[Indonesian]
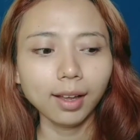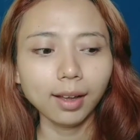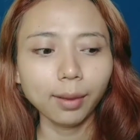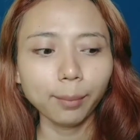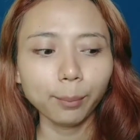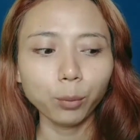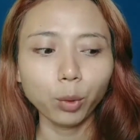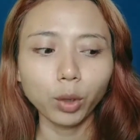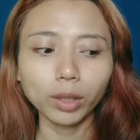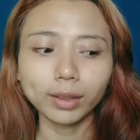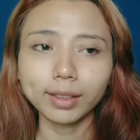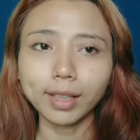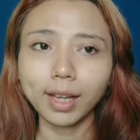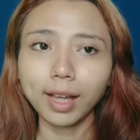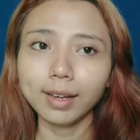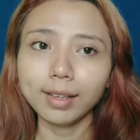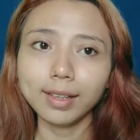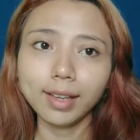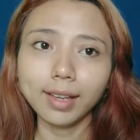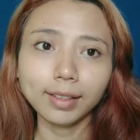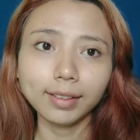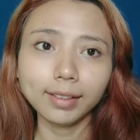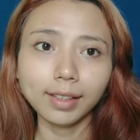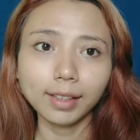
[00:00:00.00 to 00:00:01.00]
buat
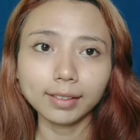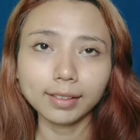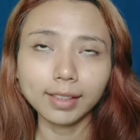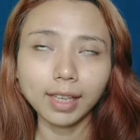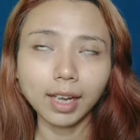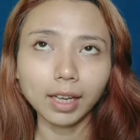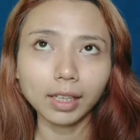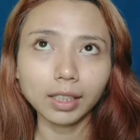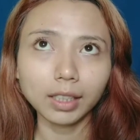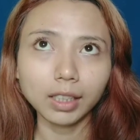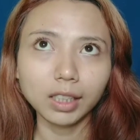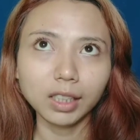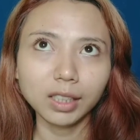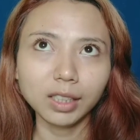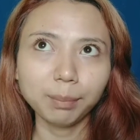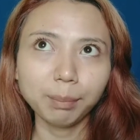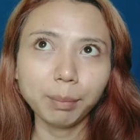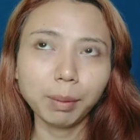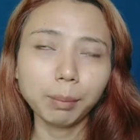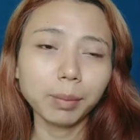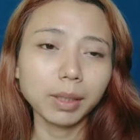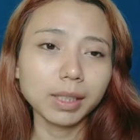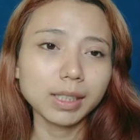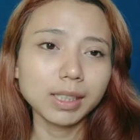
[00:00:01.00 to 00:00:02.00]
kalian yang nyari
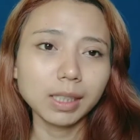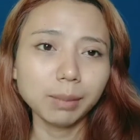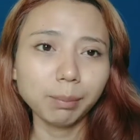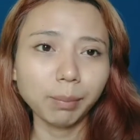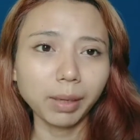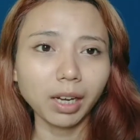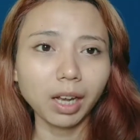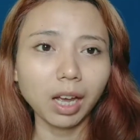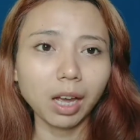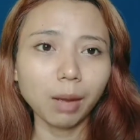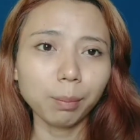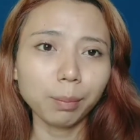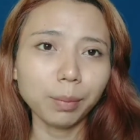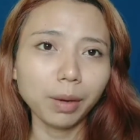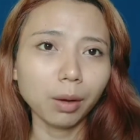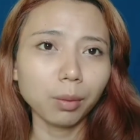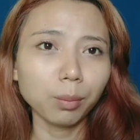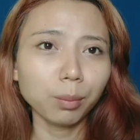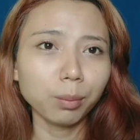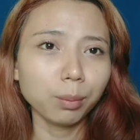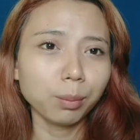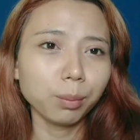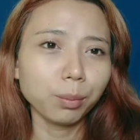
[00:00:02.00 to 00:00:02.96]
pembersih make up yang